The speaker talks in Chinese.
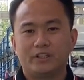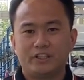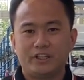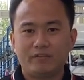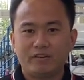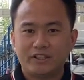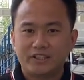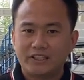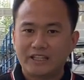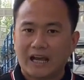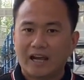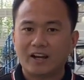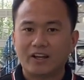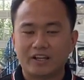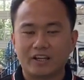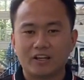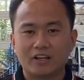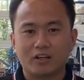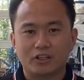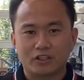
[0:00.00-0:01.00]
因为加
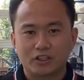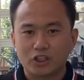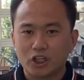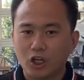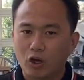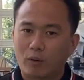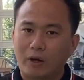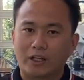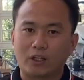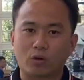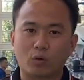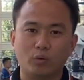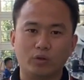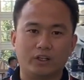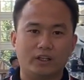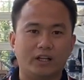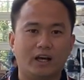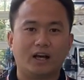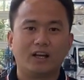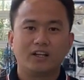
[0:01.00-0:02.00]
了一个侧滑的功
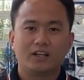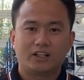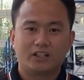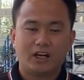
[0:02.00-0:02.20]
能呢，